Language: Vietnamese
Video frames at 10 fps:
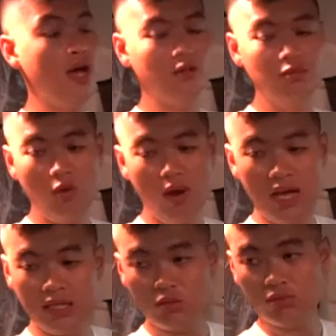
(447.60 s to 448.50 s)
hệ thống điều
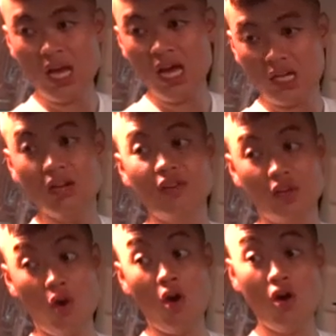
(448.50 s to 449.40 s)
hòa thì chúng ta cần phải
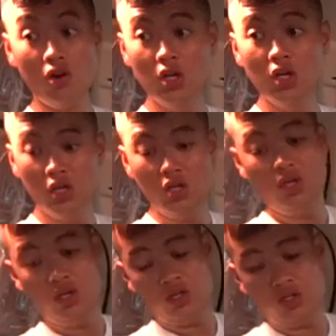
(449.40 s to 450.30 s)
có
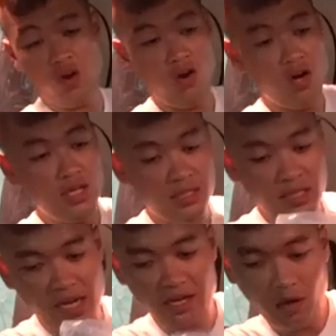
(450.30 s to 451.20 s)
đó là những
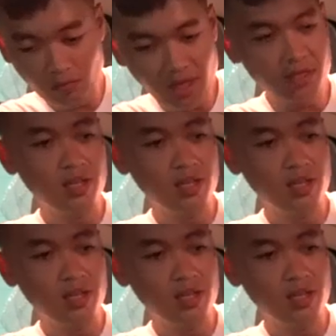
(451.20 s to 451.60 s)
cái không thể